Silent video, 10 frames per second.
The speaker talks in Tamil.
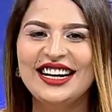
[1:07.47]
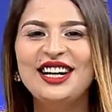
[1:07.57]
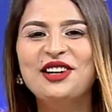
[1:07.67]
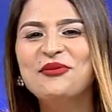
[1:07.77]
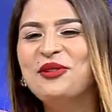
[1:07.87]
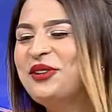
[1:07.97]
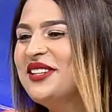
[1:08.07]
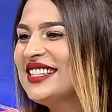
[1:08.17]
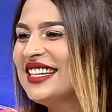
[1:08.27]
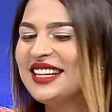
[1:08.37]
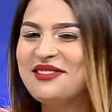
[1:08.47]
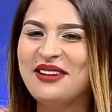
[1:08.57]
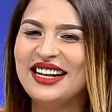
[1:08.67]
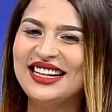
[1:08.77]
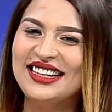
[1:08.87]
என்னோட பியூட்டி சீக்ரெட்
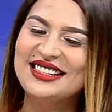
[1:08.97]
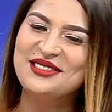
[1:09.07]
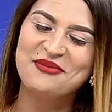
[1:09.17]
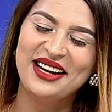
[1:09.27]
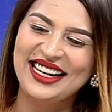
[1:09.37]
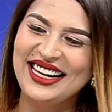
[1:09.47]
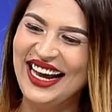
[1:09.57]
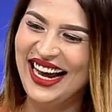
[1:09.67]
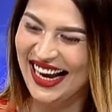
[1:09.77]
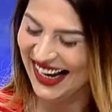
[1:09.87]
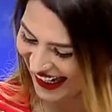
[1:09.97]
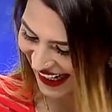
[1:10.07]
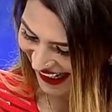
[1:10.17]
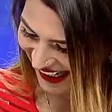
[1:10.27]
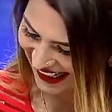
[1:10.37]
பார்த்தீங்கன்னா ஸ்மைல்
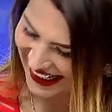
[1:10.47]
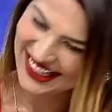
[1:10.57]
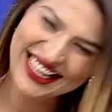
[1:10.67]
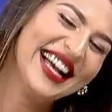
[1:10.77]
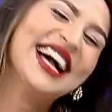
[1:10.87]
நான் நினச்சேன்